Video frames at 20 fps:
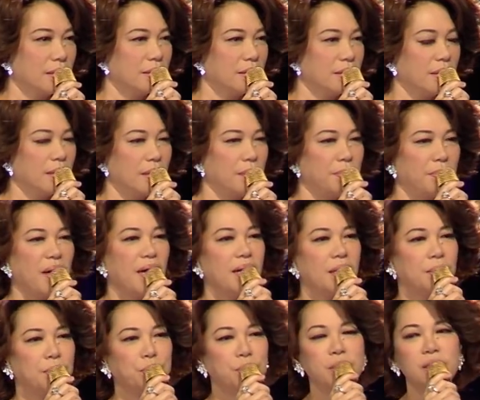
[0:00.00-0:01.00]
很怕
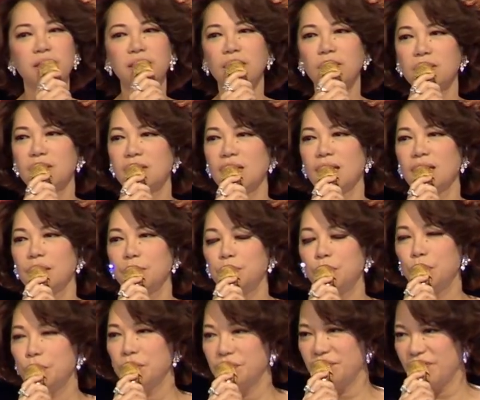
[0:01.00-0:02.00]
不知道下一步
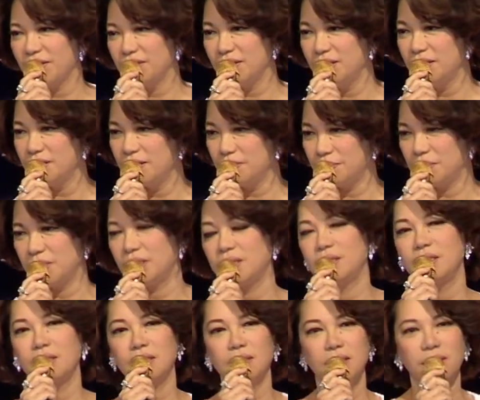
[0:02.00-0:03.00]
会发生什么
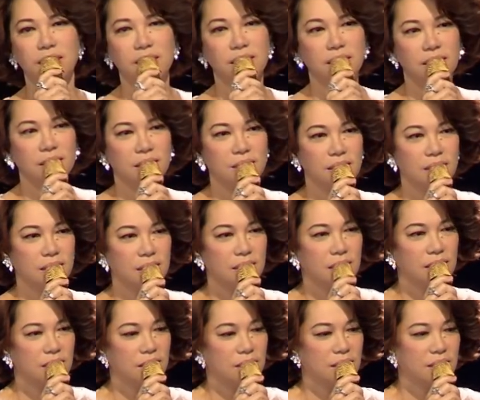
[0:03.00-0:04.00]
事，
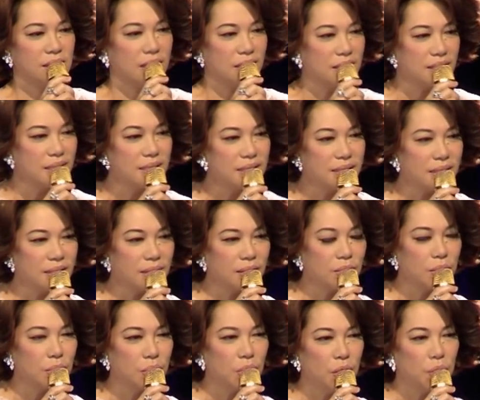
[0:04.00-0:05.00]
想自己能
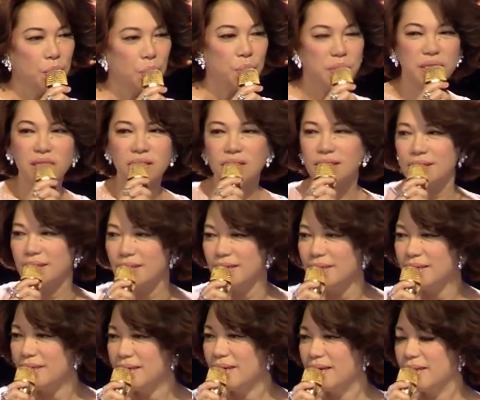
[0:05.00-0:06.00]
够用自己的
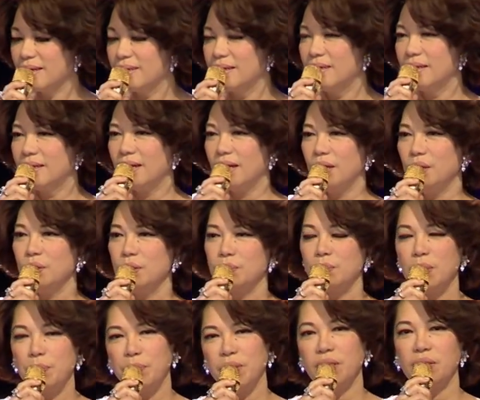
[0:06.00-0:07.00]
力量，还有什么
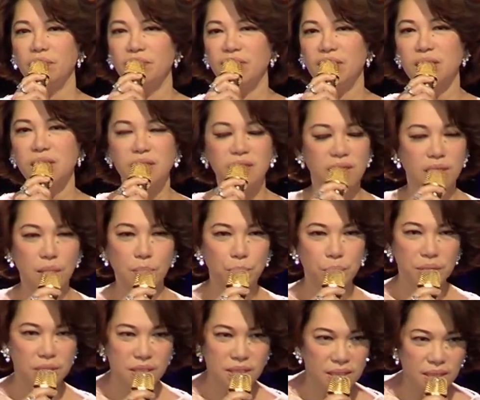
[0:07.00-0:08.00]
别的方式？只要不
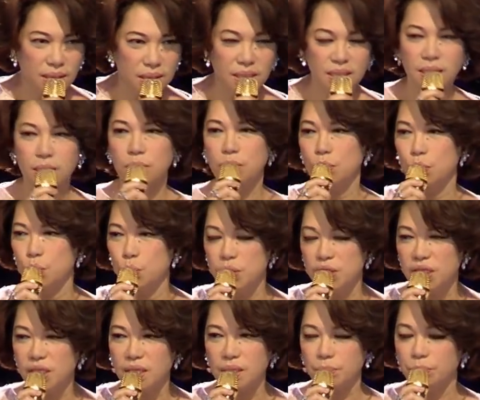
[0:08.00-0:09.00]
是上帝出
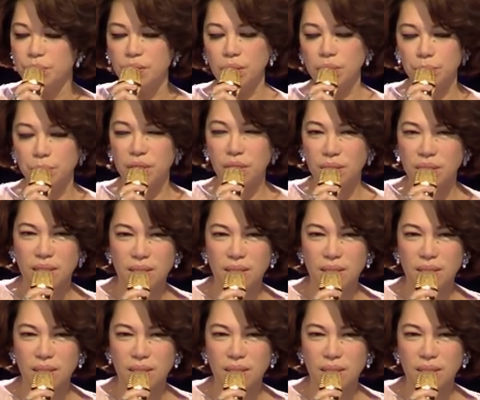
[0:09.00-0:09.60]
现，不要不要他